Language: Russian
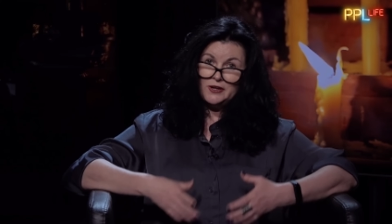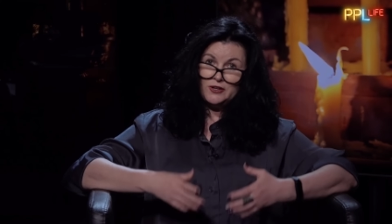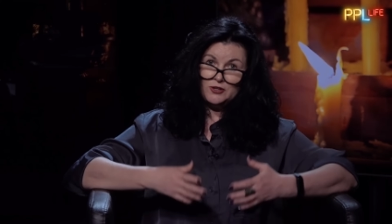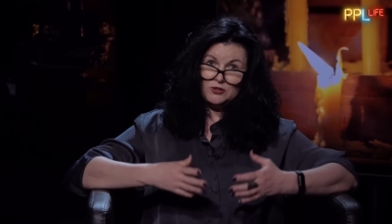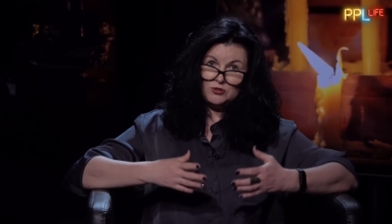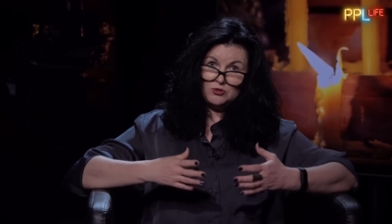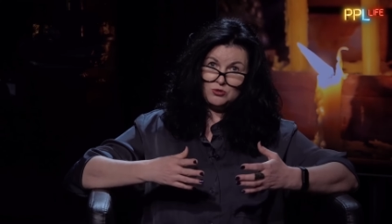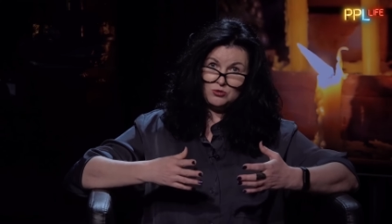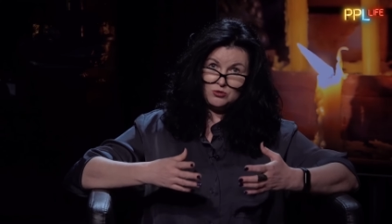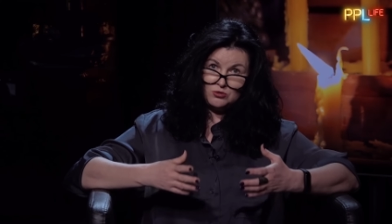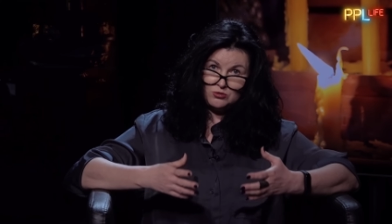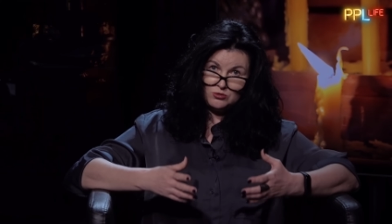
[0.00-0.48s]
э,
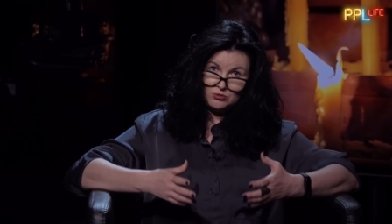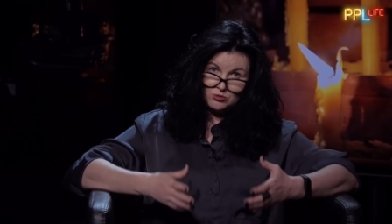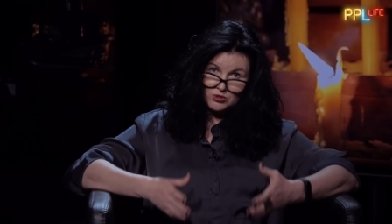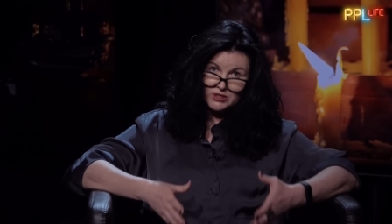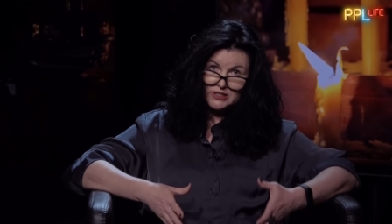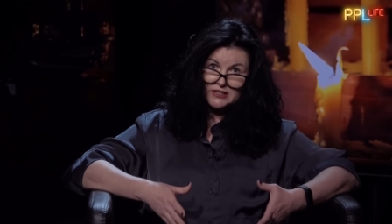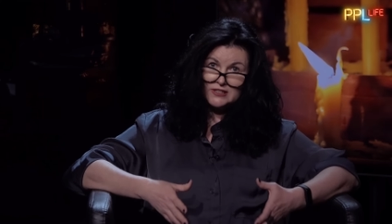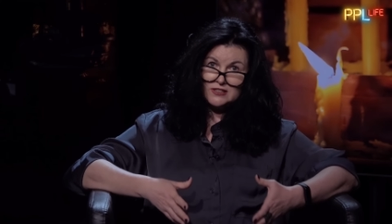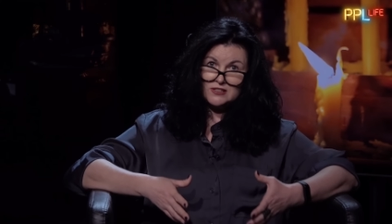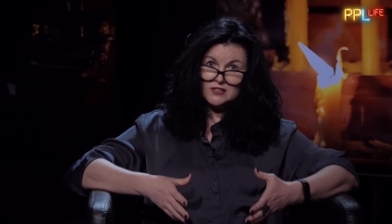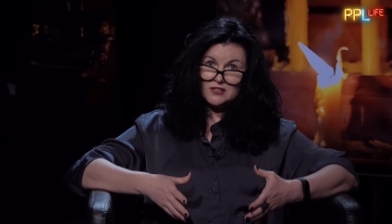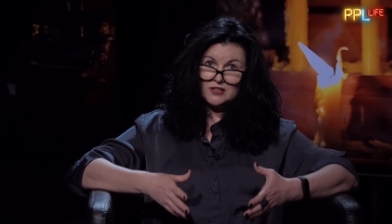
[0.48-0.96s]

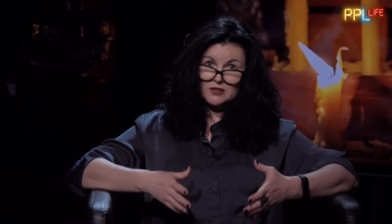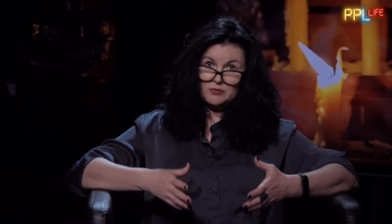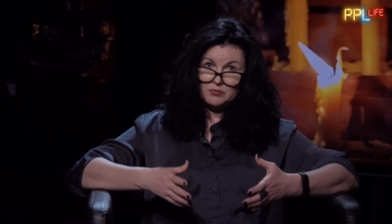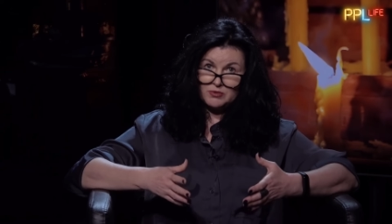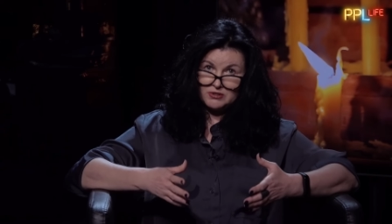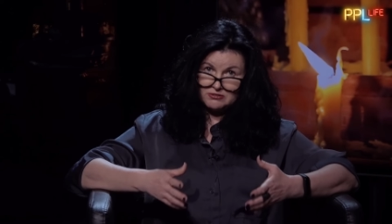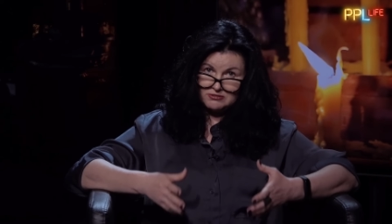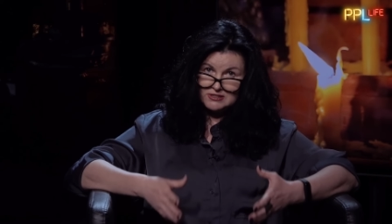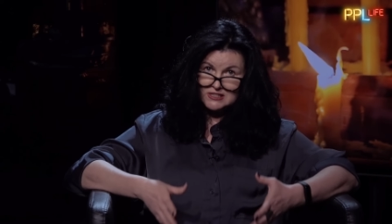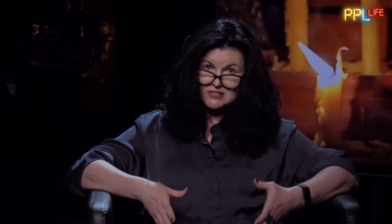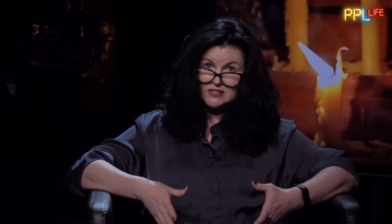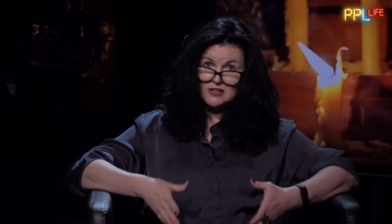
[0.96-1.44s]
украинская
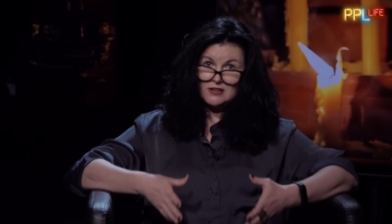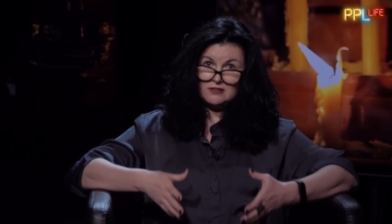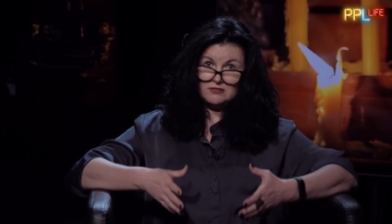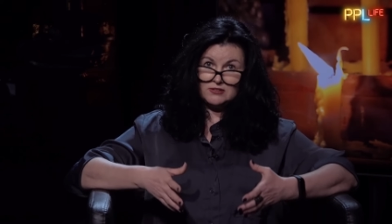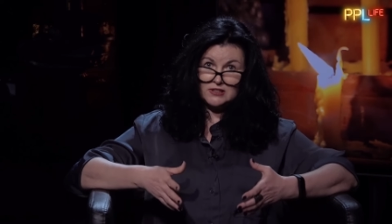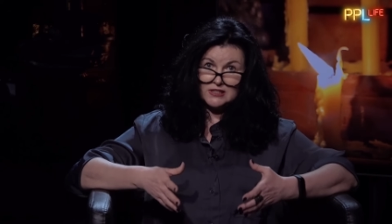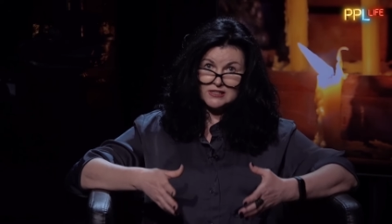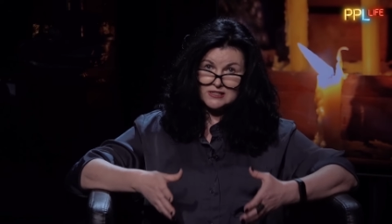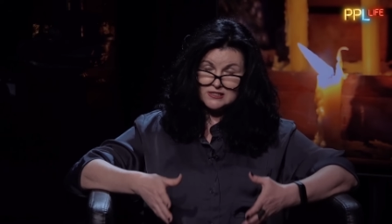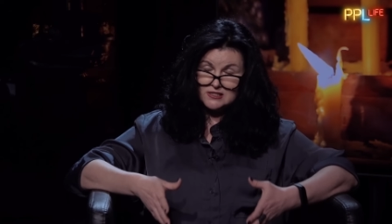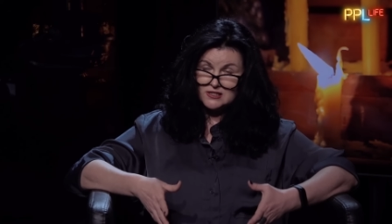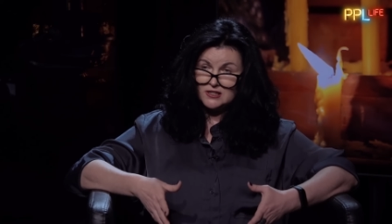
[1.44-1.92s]

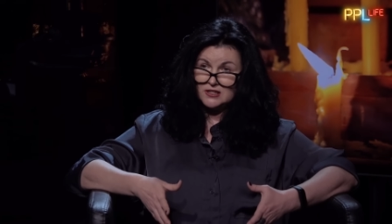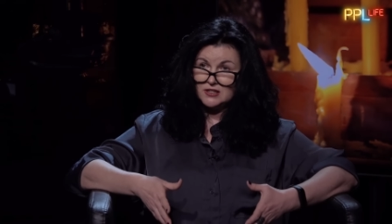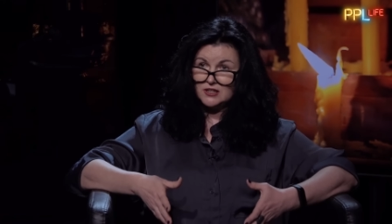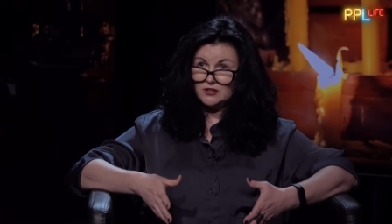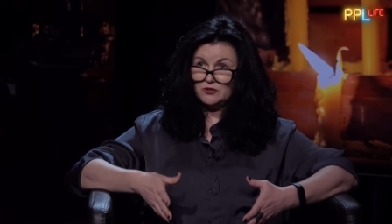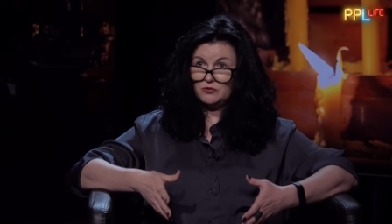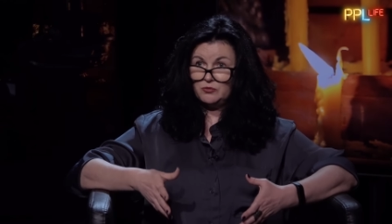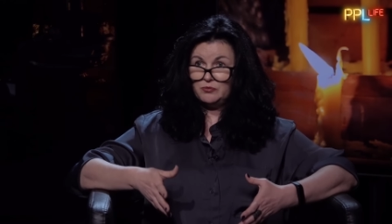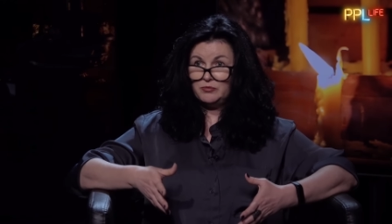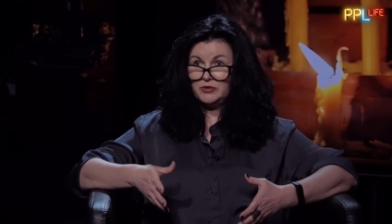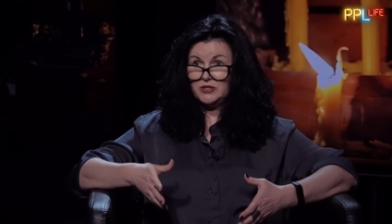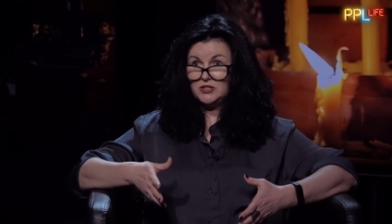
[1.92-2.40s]
православная
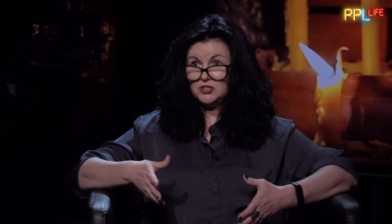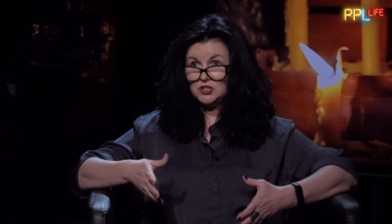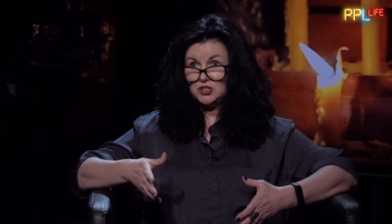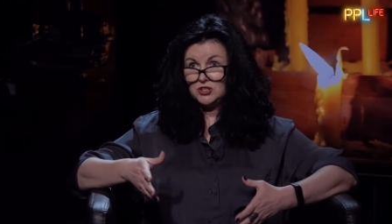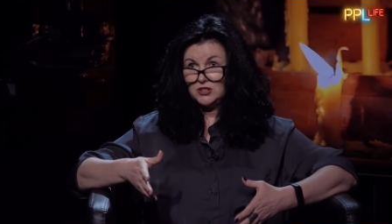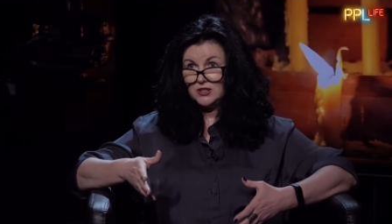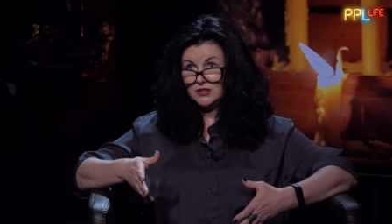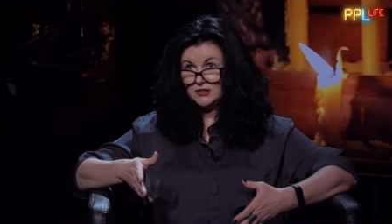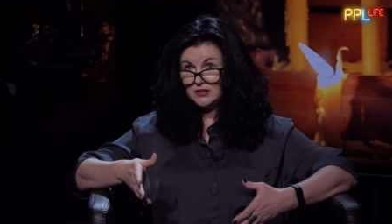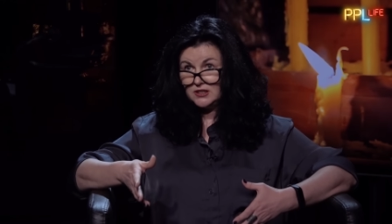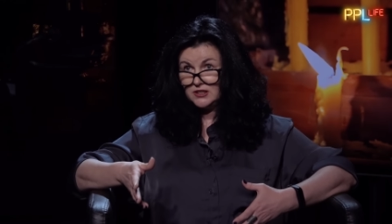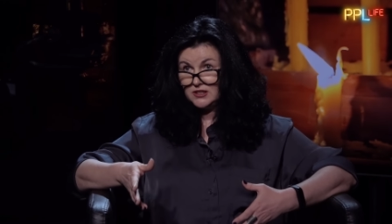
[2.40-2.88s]
церковь перешла на